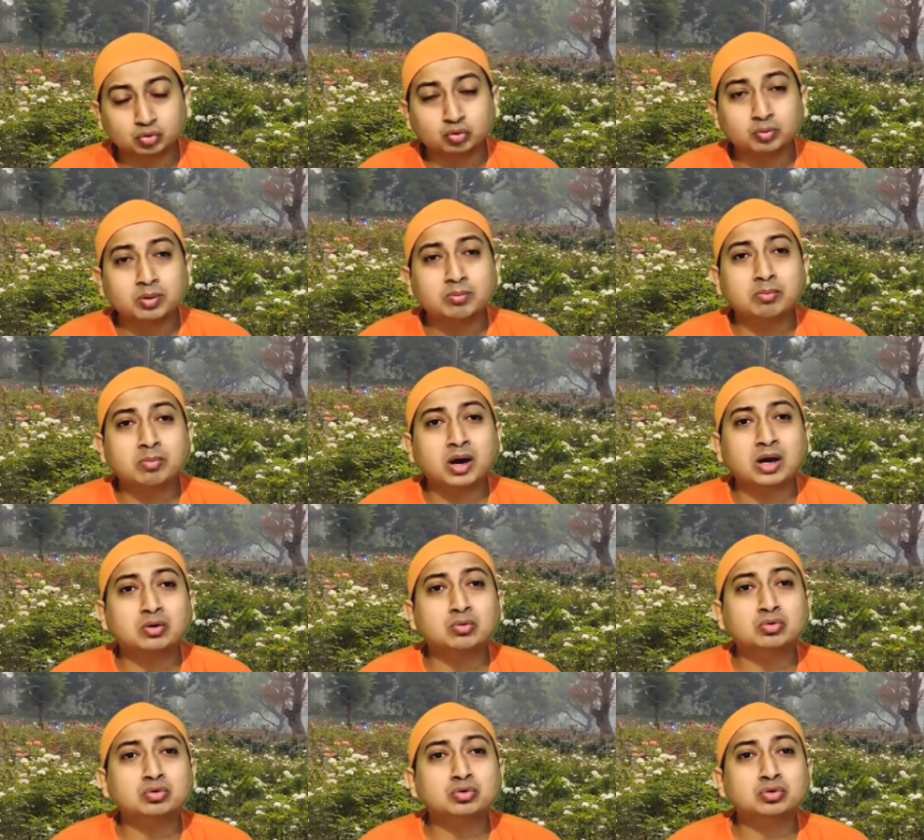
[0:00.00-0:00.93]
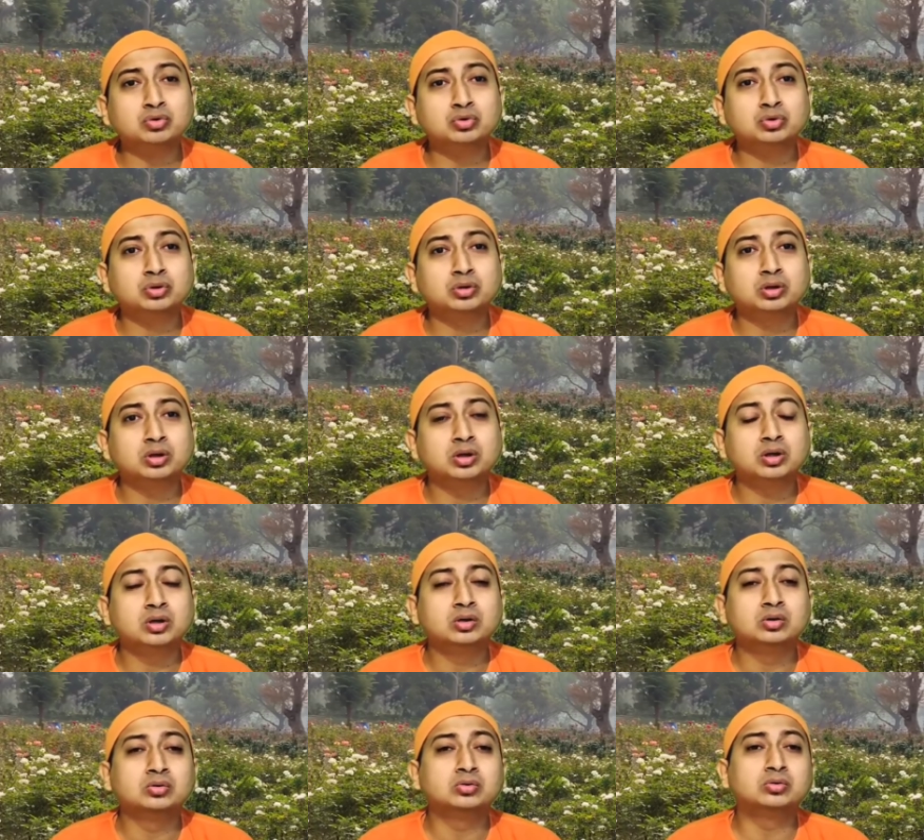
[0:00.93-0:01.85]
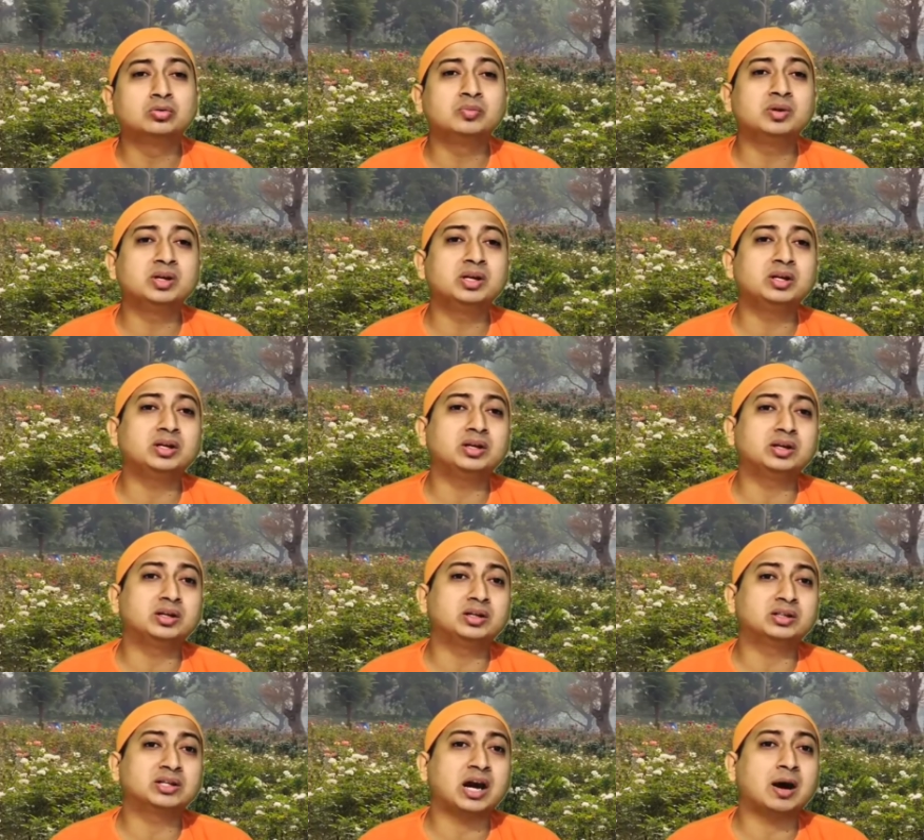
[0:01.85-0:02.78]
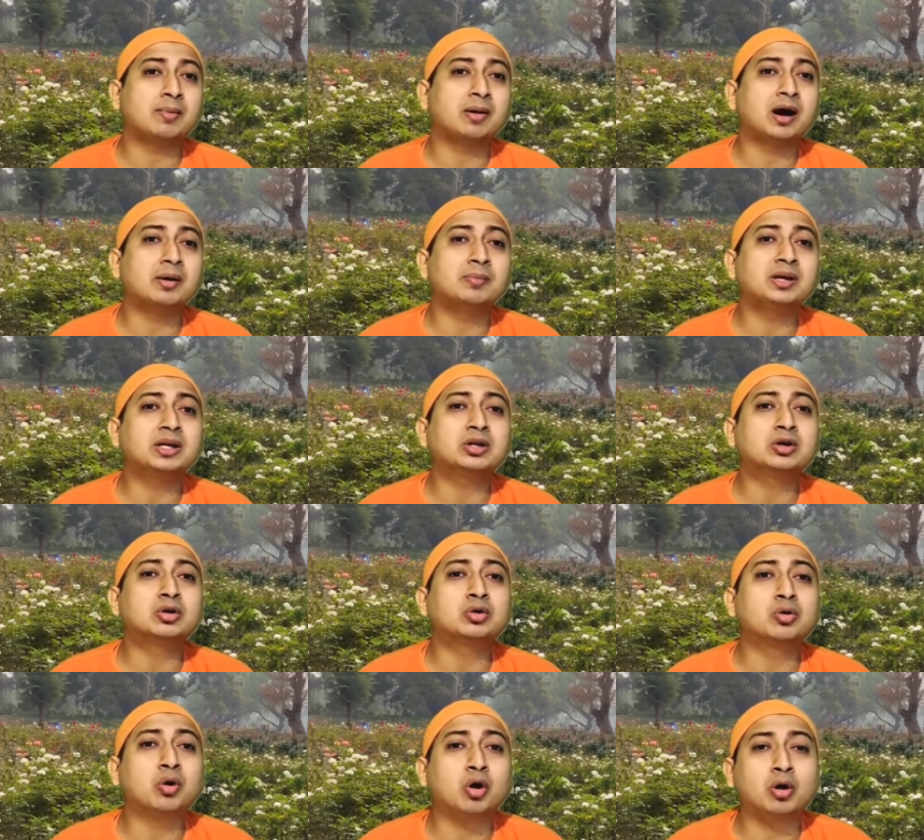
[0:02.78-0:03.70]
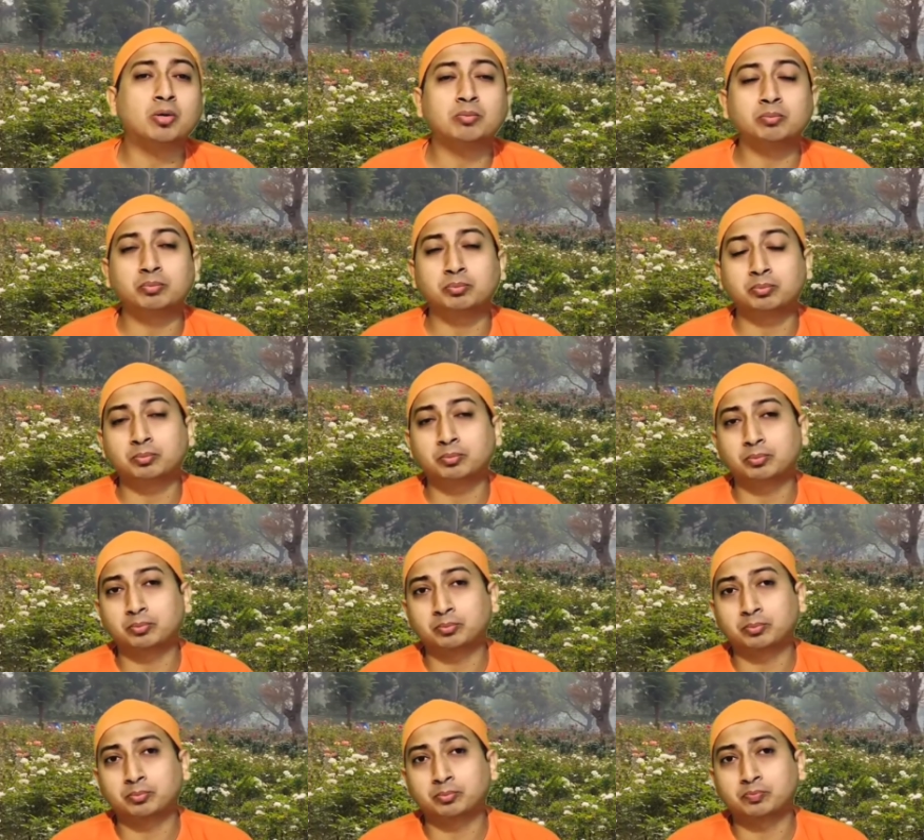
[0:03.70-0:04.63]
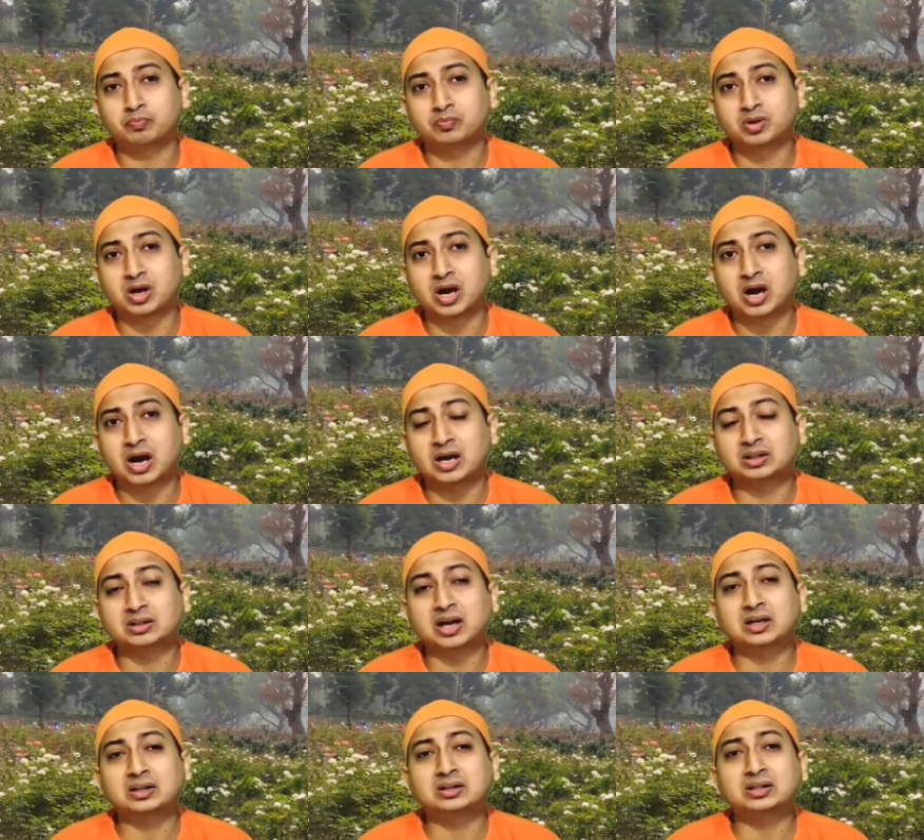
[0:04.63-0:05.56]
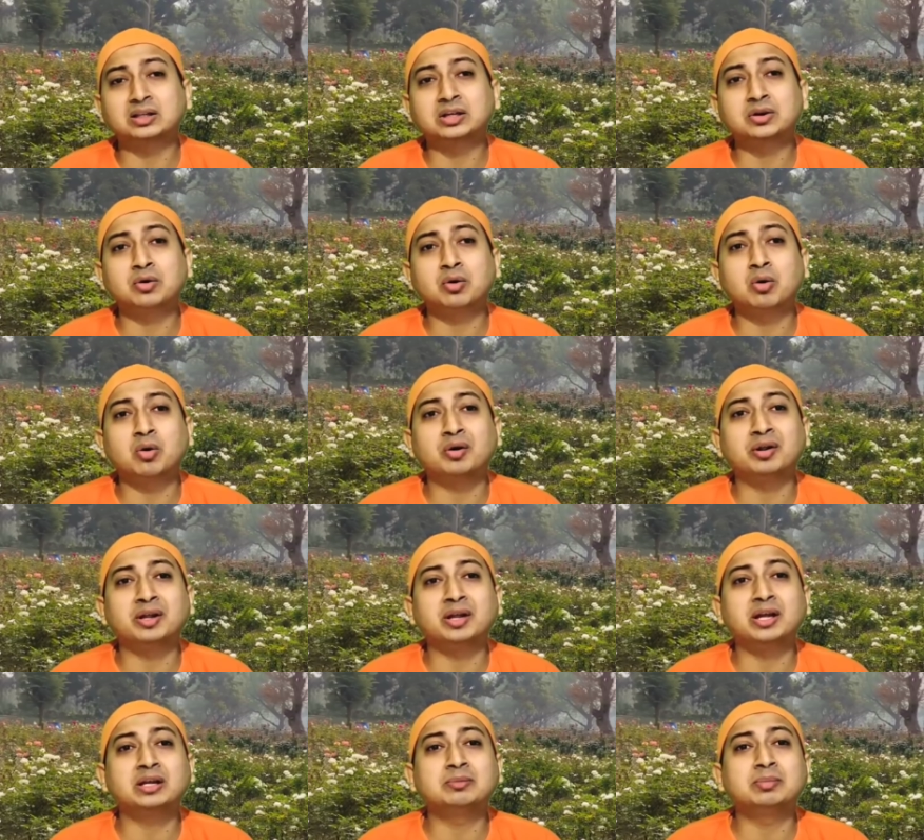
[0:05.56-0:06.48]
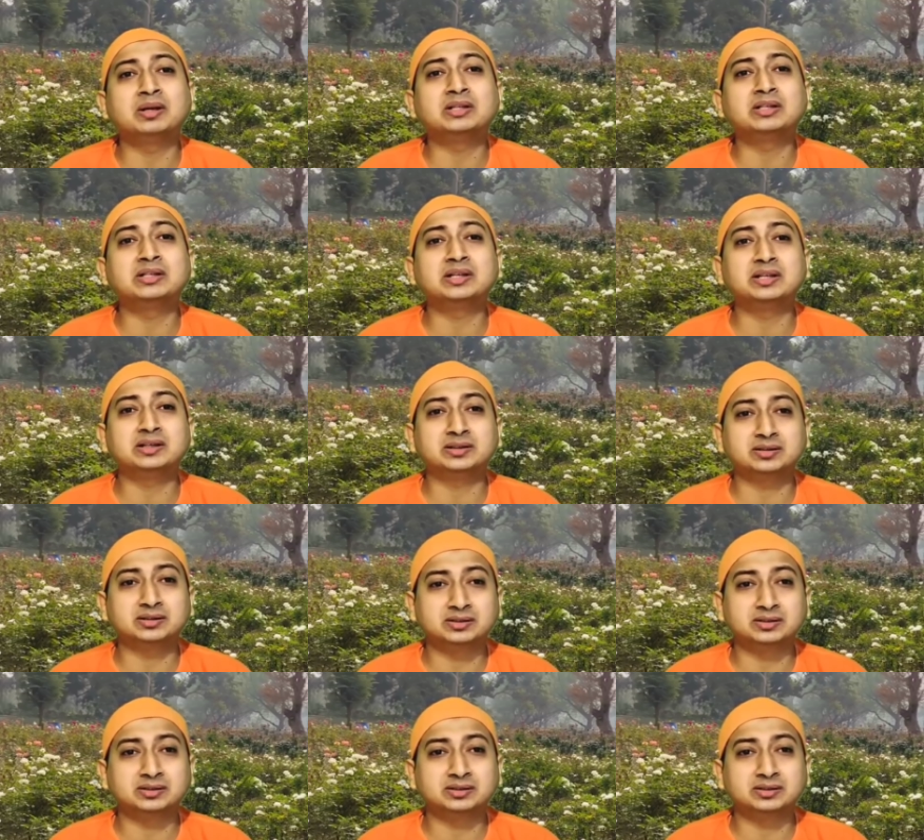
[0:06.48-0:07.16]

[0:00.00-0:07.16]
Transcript: তুমি মানুষ তুমি স্বাভাবিক কম আর তার থেকে অনেক বেশি